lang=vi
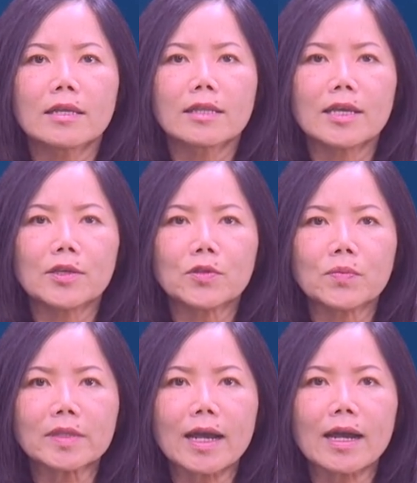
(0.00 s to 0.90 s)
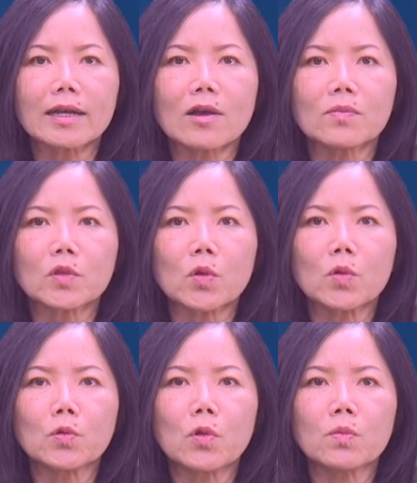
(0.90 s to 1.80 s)
thì chúng ta không
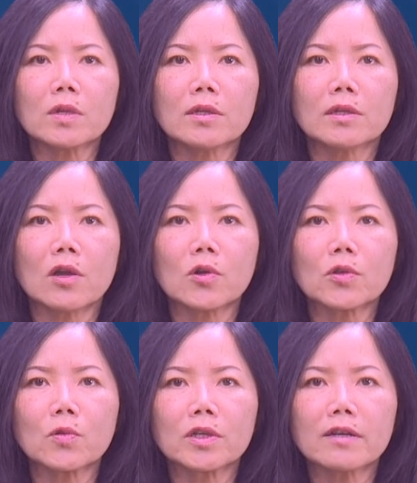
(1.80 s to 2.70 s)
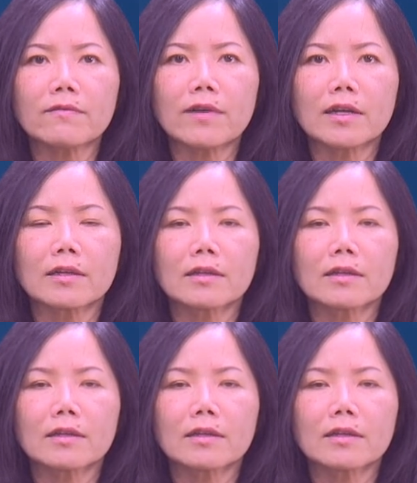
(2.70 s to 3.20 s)
tu đúng đường lối của Đức Phật.